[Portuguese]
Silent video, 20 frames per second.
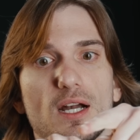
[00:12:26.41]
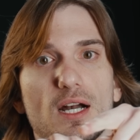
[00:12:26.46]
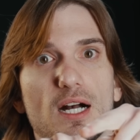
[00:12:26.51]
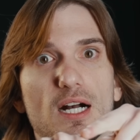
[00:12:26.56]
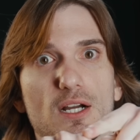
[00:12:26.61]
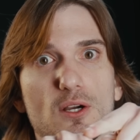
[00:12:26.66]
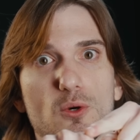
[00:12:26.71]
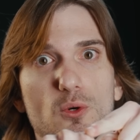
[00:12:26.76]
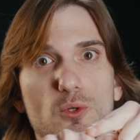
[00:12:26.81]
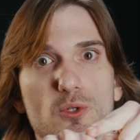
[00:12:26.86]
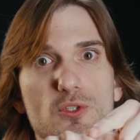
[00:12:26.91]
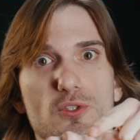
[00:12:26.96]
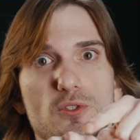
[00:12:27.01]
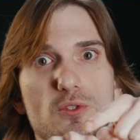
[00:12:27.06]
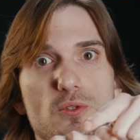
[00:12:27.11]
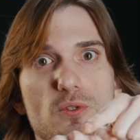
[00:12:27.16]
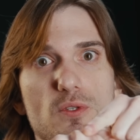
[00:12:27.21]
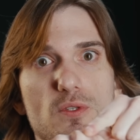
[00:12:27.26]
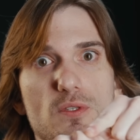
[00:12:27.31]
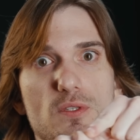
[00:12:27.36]

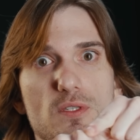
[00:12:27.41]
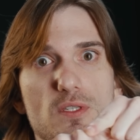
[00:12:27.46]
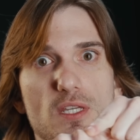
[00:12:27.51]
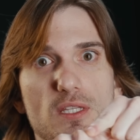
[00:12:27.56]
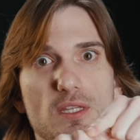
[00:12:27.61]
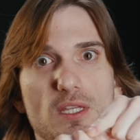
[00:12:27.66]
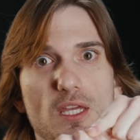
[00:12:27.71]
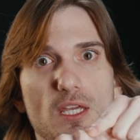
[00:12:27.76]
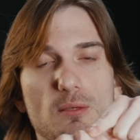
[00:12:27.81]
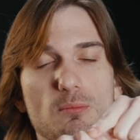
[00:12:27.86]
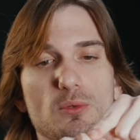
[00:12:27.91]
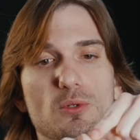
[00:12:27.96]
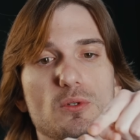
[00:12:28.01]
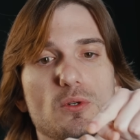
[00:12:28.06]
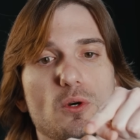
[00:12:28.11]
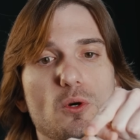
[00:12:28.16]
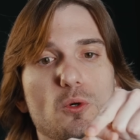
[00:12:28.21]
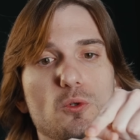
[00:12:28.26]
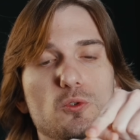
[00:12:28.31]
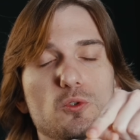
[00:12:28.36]
agosto, setembro,
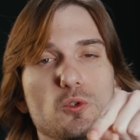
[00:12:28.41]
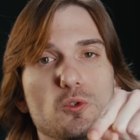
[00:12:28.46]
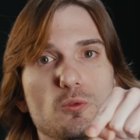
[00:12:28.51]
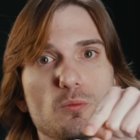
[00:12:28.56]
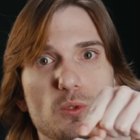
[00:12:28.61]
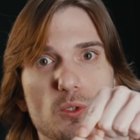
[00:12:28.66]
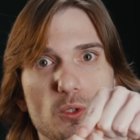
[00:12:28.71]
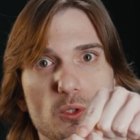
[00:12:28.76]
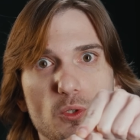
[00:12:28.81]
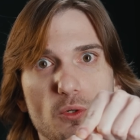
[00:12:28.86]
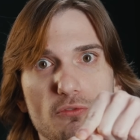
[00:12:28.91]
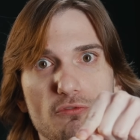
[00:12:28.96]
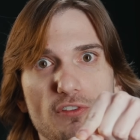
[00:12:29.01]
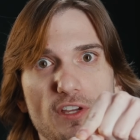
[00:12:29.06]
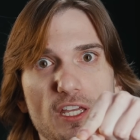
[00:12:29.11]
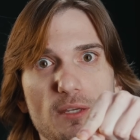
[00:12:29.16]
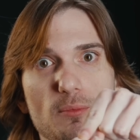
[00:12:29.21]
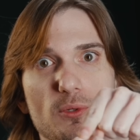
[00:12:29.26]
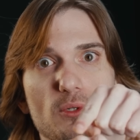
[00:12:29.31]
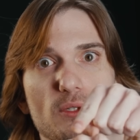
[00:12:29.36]
outubro,
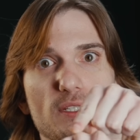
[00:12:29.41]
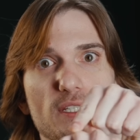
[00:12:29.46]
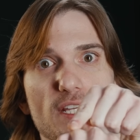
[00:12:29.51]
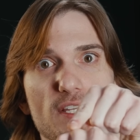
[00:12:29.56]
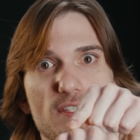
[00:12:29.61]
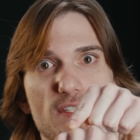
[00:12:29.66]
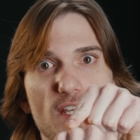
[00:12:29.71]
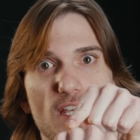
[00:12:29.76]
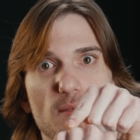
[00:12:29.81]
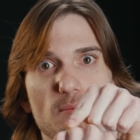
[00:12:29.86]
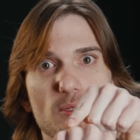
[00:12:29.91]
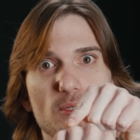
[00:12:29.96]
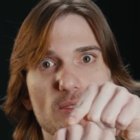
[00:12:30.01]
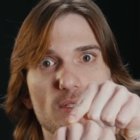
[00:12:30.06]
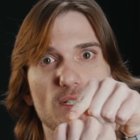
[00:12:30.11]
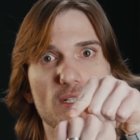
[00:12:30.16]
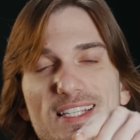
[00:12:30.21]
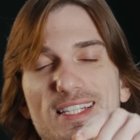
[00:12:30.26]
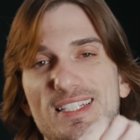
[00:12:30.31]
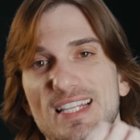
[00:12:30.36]
novembro, dezembro.
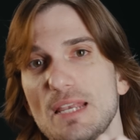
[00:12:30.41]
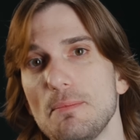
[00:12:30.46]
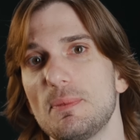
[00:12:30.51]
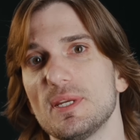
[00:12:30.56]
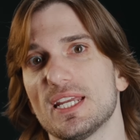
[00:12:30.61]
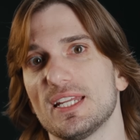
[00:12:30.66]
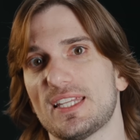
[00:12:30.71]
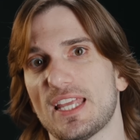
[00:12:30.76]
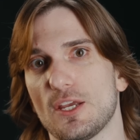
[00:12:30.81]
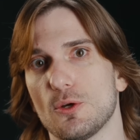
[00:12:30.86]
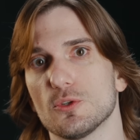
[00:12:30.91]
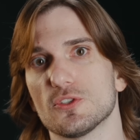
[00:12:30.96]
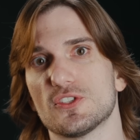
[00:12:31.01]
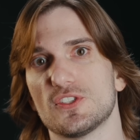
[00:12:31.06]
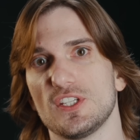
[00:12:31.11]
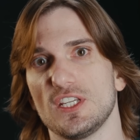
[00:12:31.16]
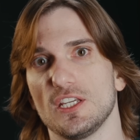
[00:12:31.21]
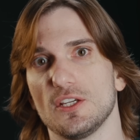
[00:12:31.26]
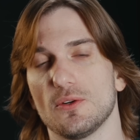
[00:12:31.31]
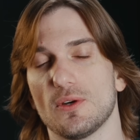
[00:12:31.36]
Sempre que tem
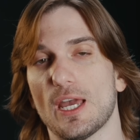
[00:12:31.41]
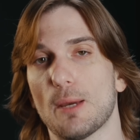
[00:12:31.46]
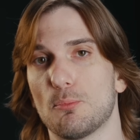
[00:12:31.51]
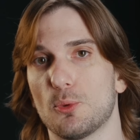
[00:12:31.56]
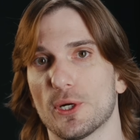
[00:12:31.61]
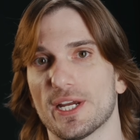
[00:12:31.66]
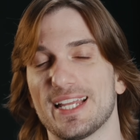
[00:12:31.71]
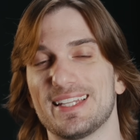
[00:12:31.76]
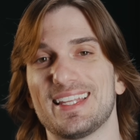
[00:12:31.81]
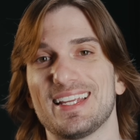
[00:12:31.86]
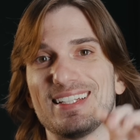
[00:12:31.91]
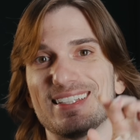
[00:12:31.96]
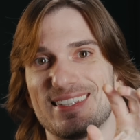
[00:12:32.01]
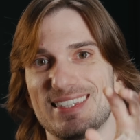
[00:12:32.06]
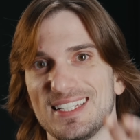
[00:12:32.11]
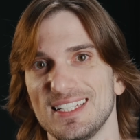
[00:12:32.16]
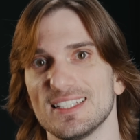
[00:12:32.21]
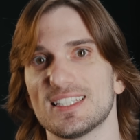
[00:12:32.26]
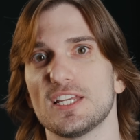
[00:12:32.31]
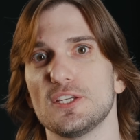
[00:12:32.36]
ossinho é porque tem
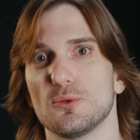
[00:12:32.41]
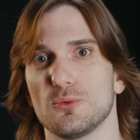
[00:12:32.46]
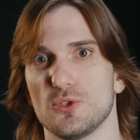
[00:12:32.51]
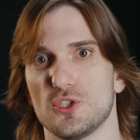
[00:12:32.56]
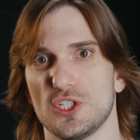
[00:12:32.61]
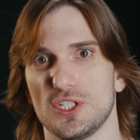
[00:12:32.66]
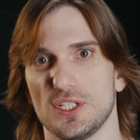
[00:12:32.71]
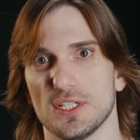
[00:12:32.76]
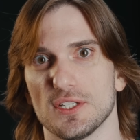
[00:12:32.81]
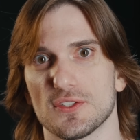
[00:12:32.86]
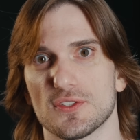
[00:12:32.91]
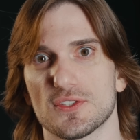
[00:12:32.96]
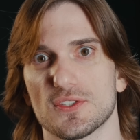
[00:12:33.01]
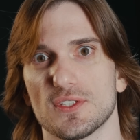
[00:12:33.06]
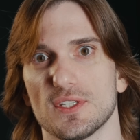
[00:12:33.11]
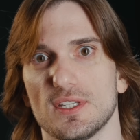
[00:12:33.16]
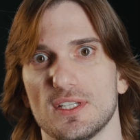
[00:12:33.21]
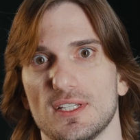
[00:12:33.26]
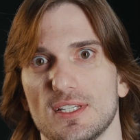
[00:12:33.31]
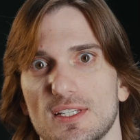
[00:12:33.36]
31
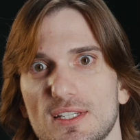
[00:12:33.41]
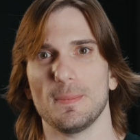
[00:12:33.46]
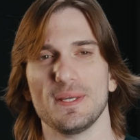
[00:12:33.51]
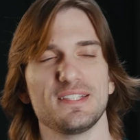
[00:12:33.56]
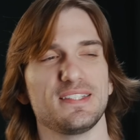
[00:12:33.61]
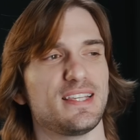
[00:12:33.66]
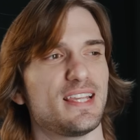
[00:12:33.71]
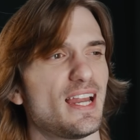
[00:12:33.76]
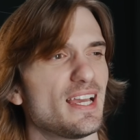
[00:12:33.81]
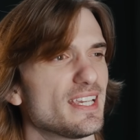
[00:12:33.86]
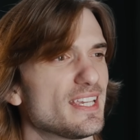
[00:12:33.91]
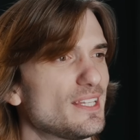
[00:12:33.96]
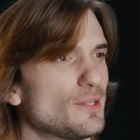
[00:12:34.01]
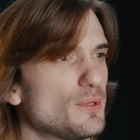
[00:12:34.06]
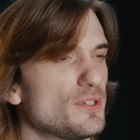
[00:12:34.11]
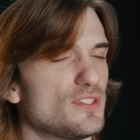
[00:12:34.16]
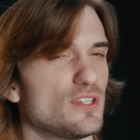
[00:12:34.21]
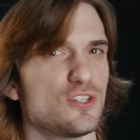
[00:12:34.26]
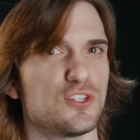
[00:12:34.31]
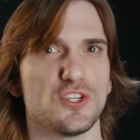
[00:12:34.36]
dias. Mas será que não
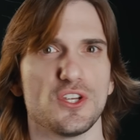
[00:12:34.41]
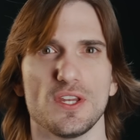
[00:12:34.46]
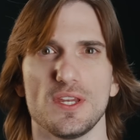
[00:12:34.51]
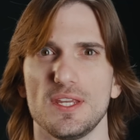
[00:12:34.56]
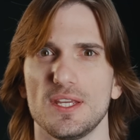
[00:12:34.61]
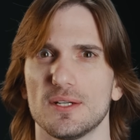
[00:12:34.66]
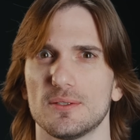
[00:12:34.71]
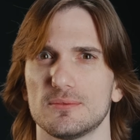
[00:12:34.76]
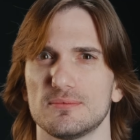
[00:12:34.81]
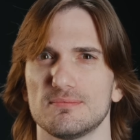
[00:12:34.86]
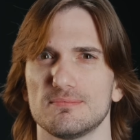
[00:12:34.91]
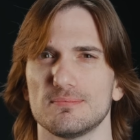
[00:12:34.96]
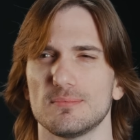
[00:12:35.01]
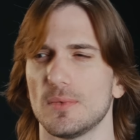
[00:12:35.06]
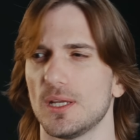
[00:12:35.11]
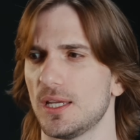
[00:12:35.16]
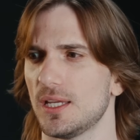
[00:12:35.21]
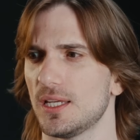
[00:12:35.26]
existiria um